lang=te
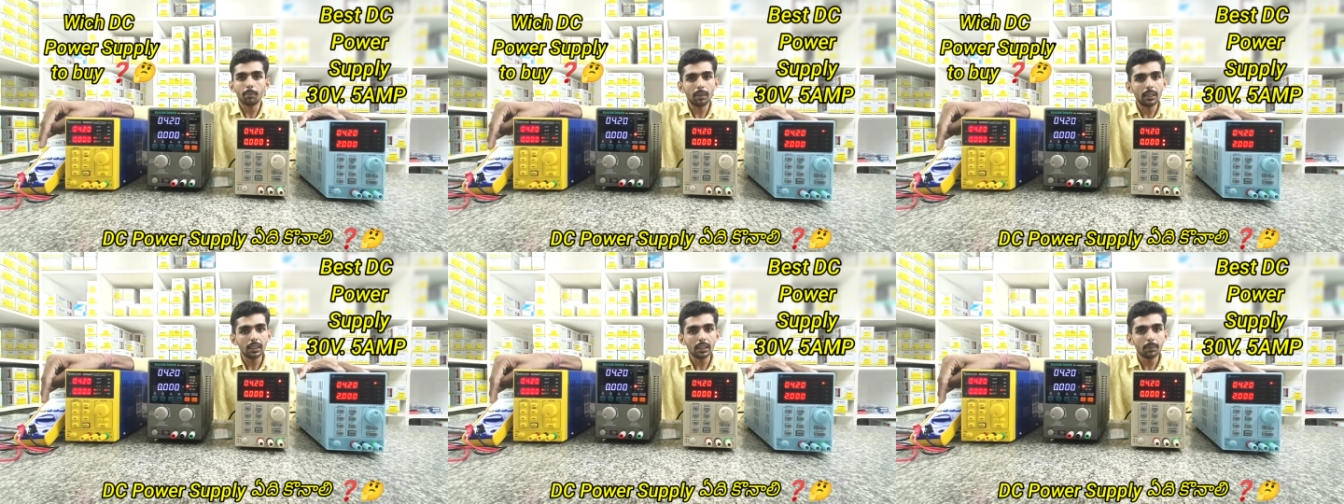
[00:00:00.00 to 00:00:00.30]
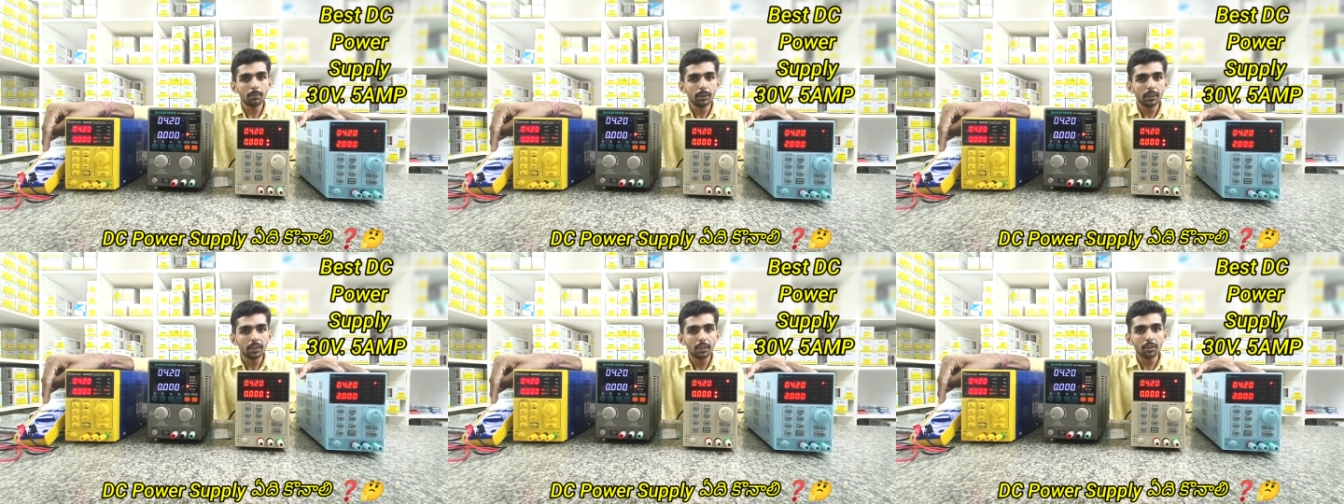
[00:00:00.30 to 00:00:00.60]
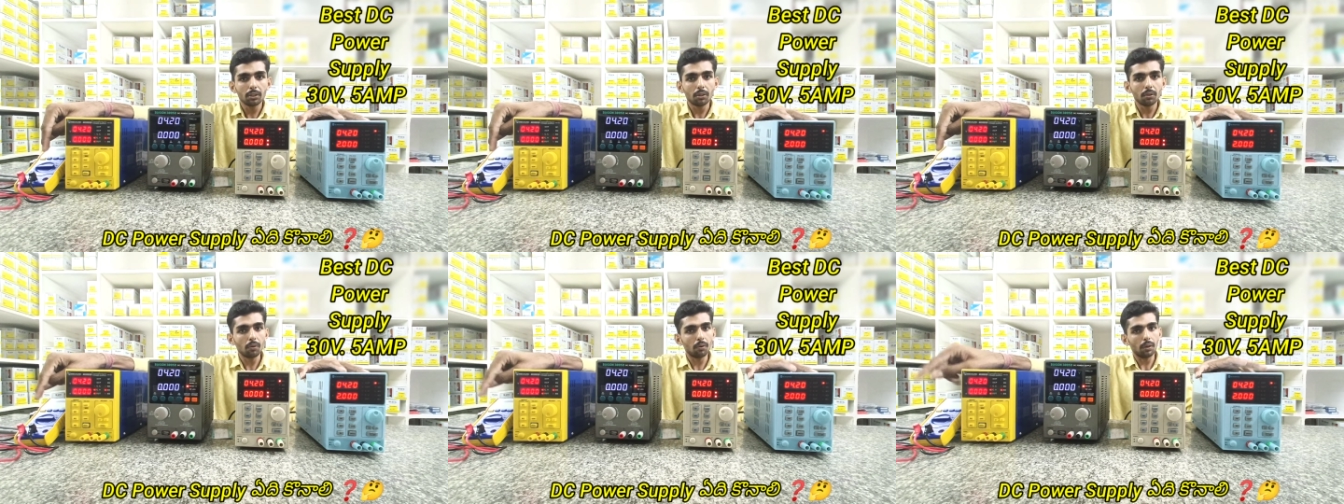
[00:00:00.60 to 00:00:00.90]

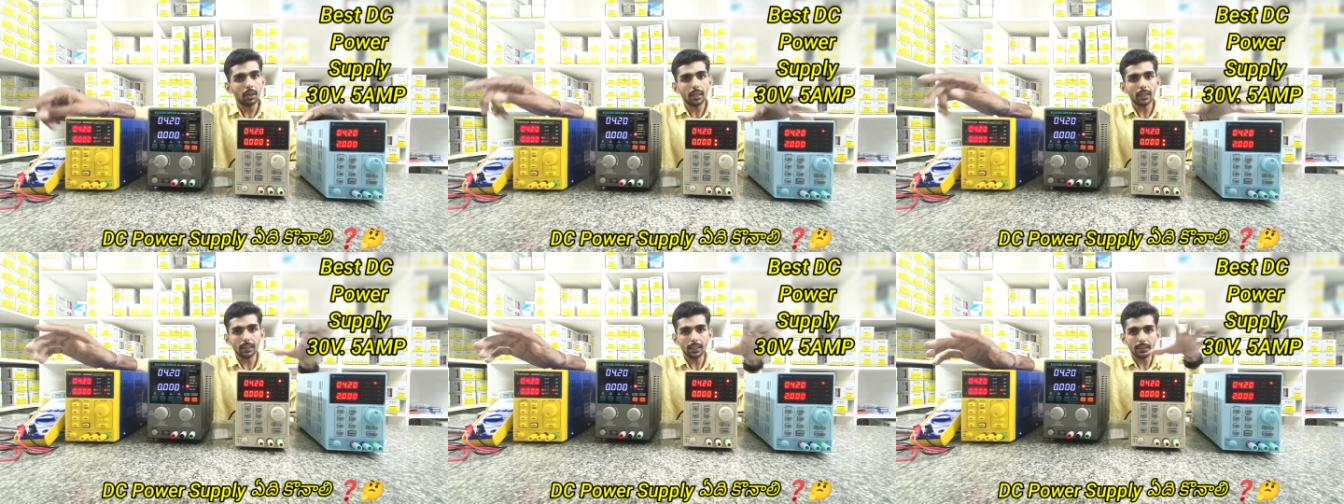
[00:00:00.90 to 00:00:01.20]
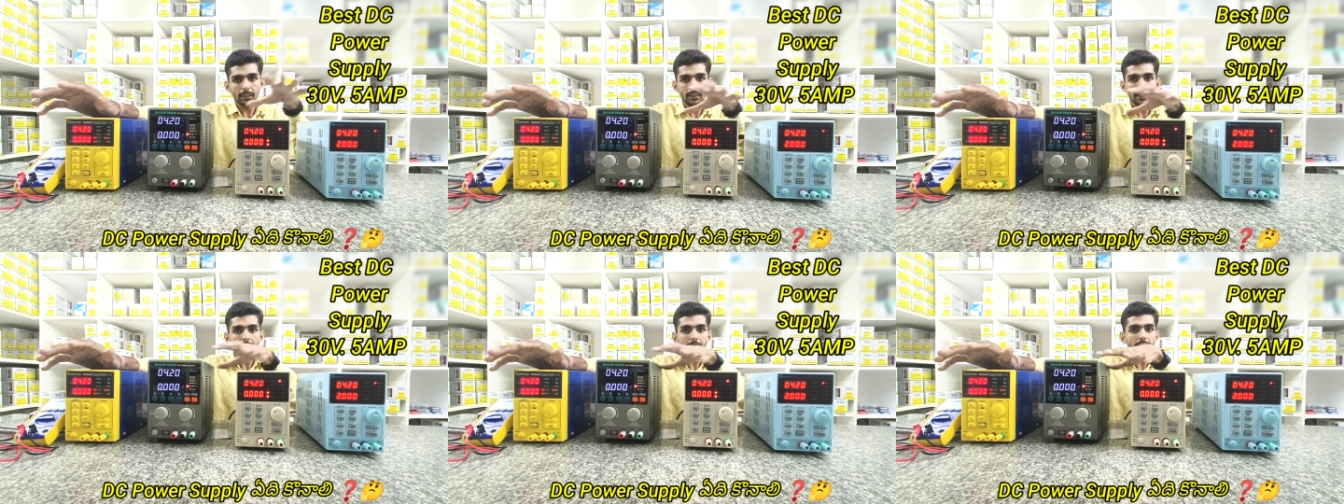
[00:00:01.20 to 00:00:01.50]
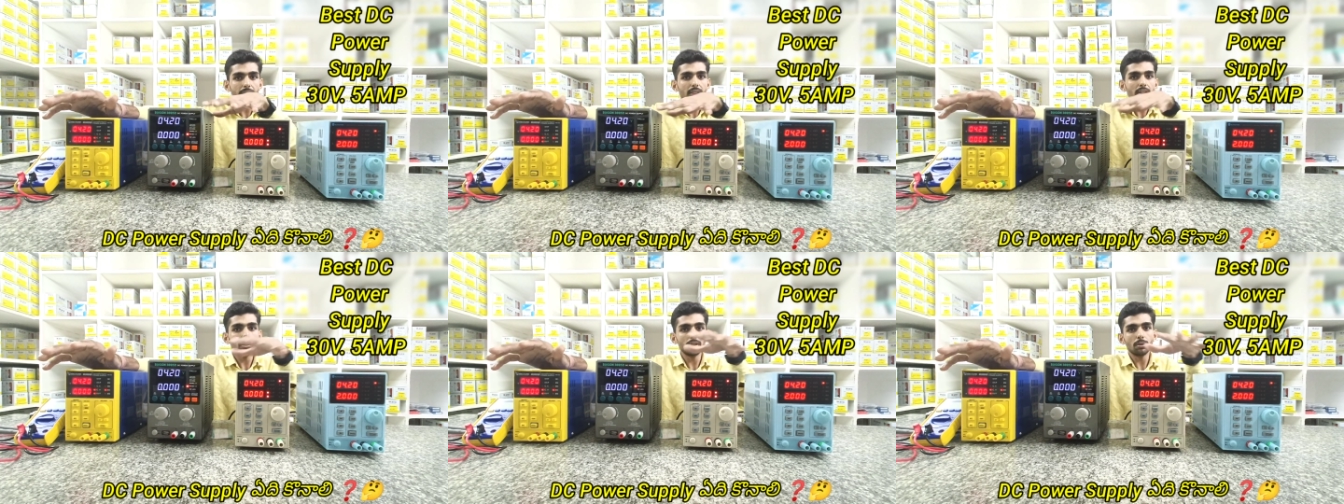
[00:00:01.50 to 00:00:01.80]
మల్టీమీటర్తో అక్కడ చెక్
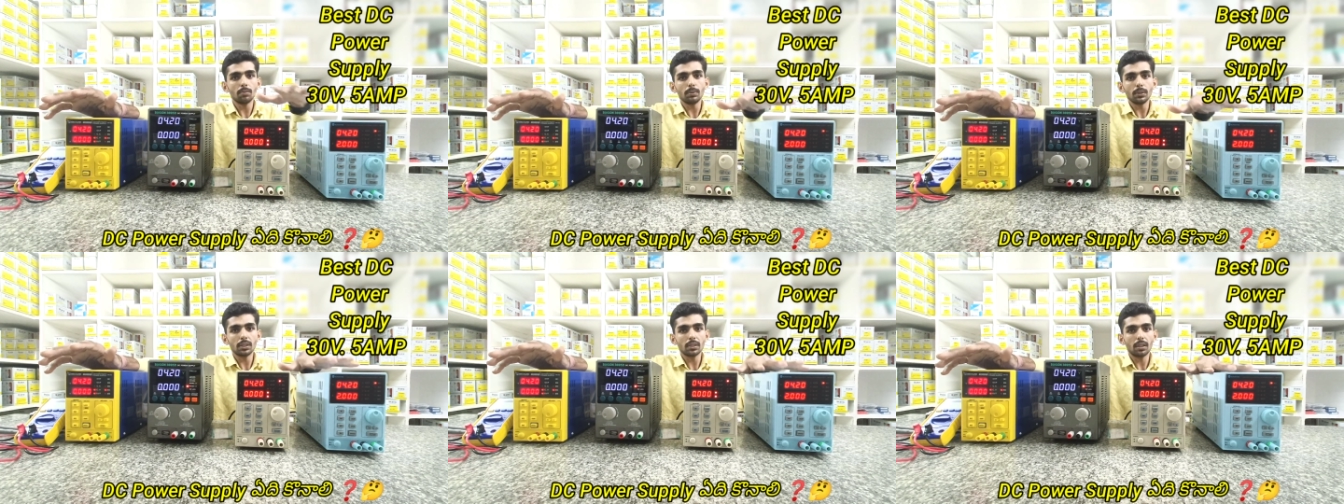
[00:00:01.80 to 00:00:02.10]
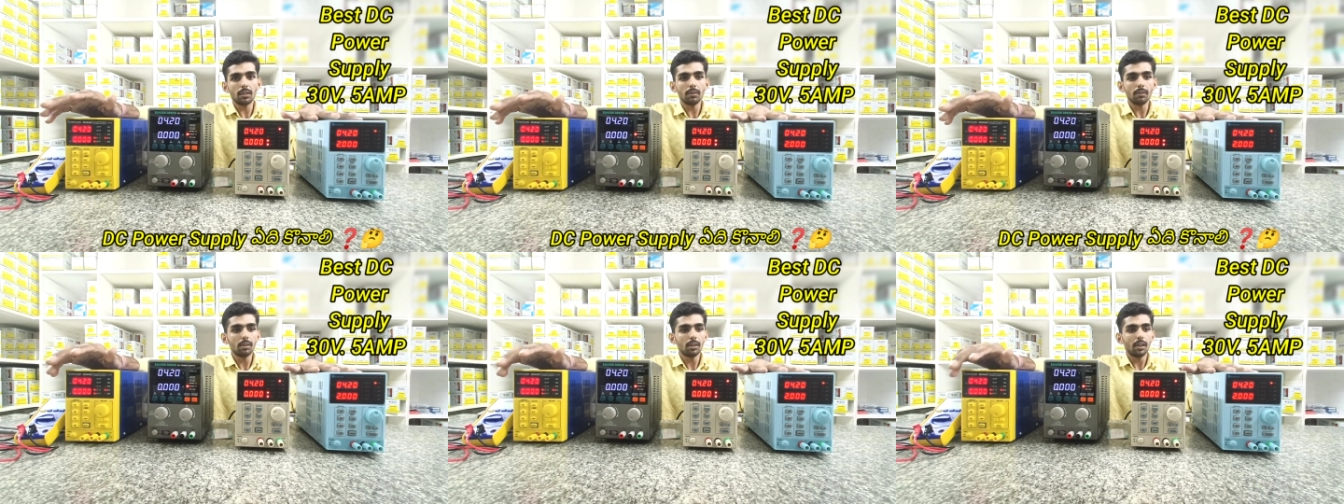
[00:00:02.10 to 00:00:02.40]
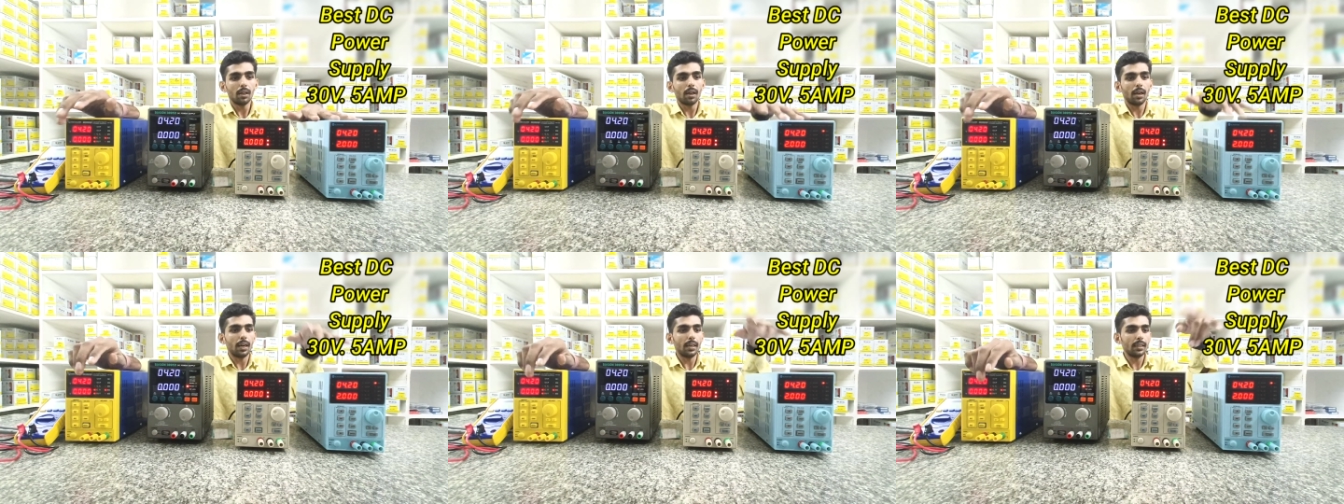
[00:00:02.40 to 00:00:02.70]
చేసి చూపిస్తాం
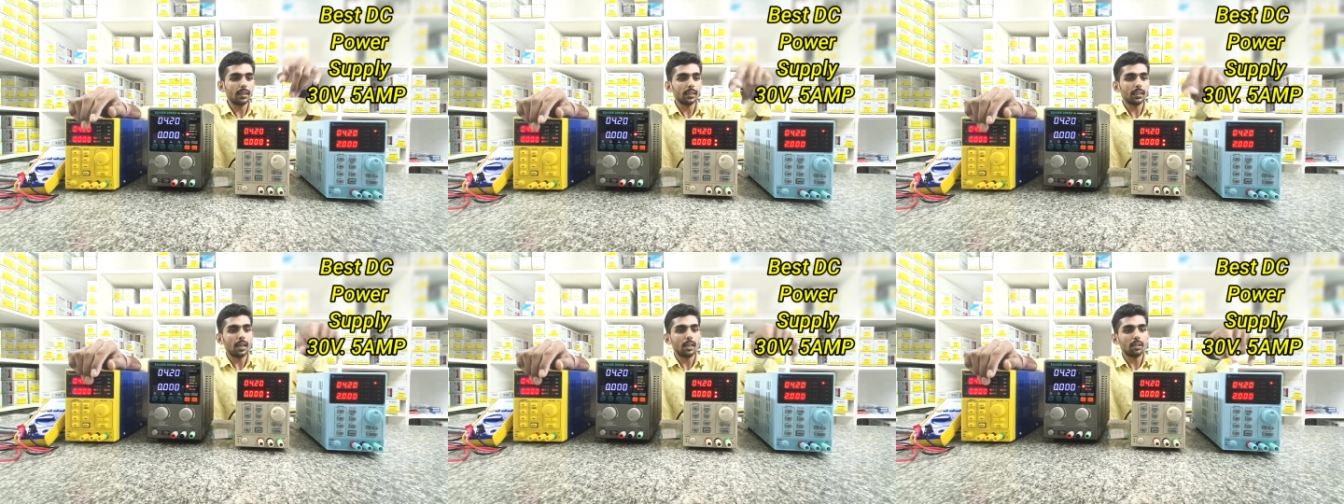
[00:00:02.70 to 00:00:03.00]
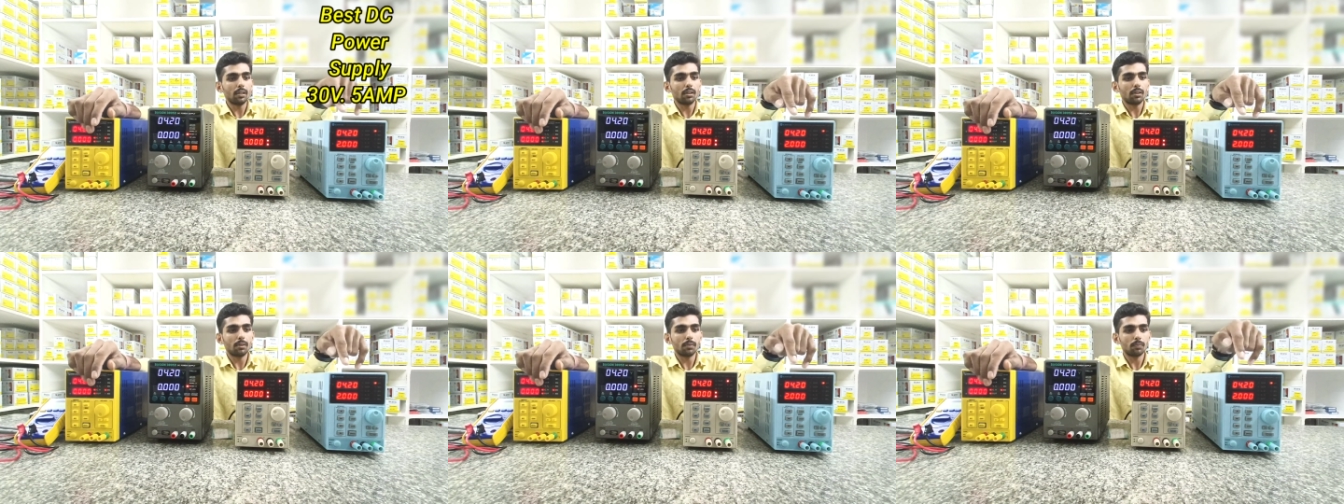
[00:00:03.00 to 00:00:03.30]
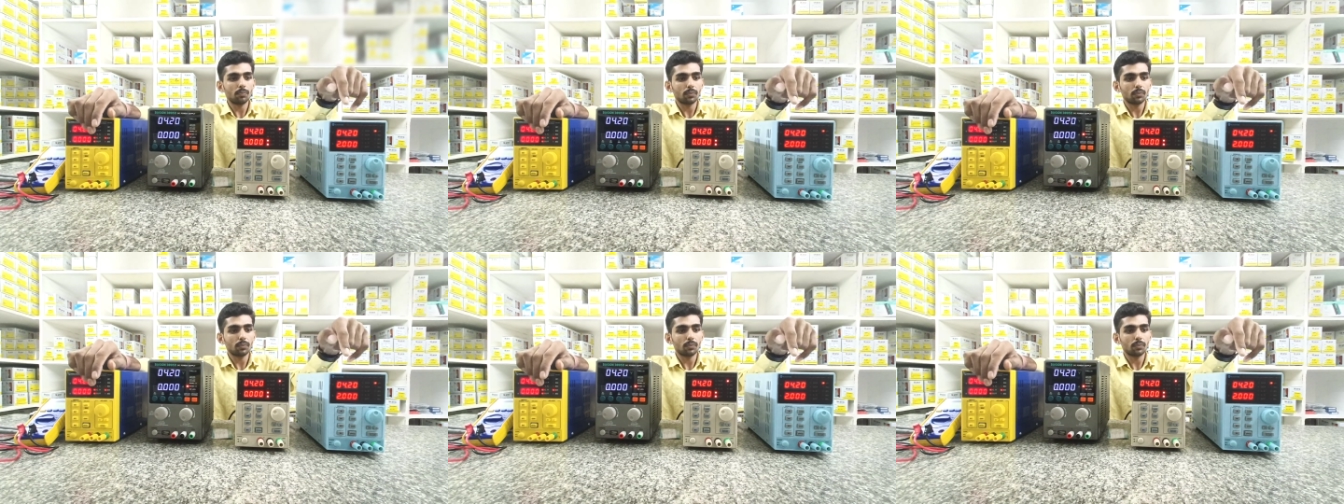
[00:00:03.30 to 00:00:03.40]
అంటే దానిలో